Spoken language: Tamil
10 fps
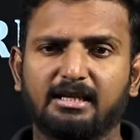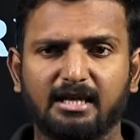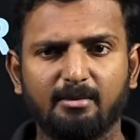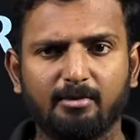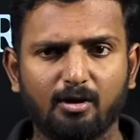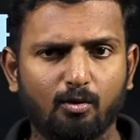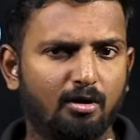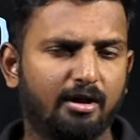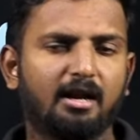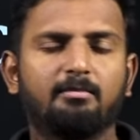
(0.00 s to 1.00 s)
இதே மாதிரி
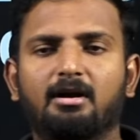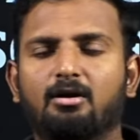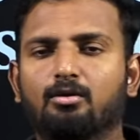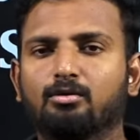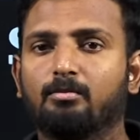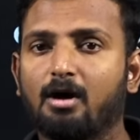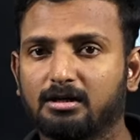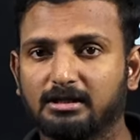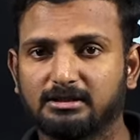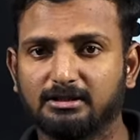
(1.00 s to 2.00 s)
உங்களுடைய நண்பர்களுக்கும்
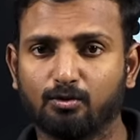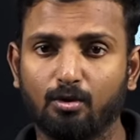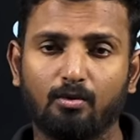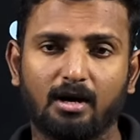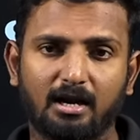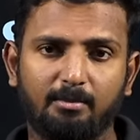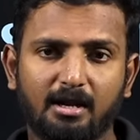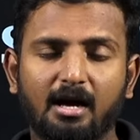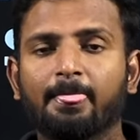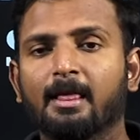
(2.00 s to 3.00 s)
மார்க் டெஸ்ட்டில் ஸ்கோர் வரல
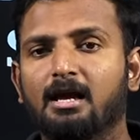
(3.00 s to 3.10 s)
அப்படின்னா